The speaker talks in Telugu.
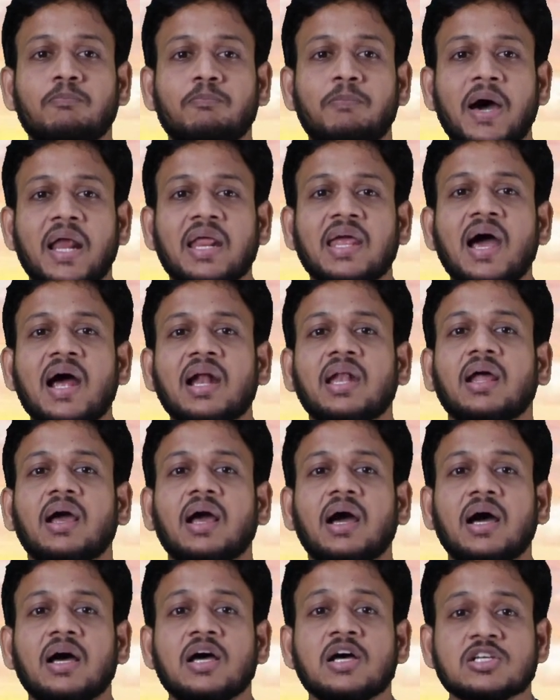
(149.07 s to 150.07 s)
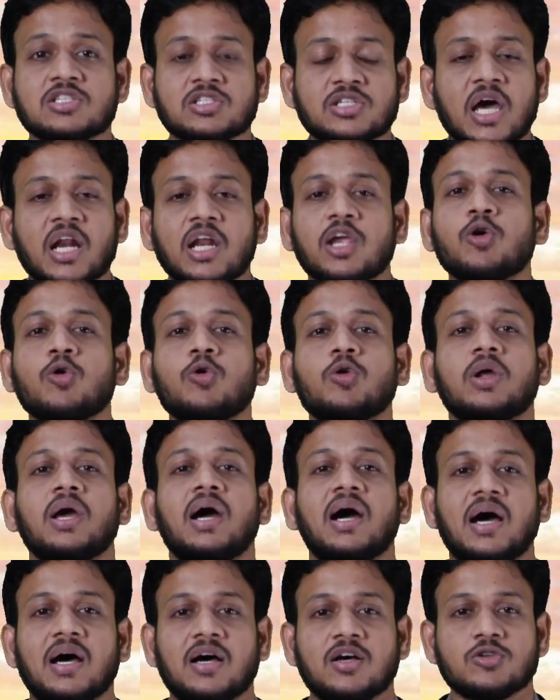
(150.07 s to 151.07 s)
పర్యాటక సర్క్యూట్గా